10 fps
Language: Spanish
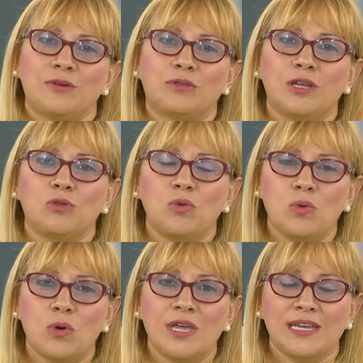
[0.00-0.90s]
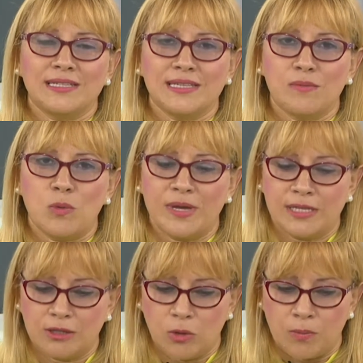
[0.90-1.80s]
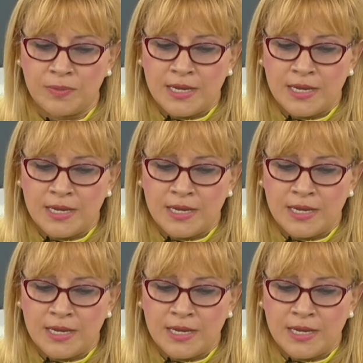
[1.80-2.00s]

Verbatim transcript: que usted tuvo en ese momento.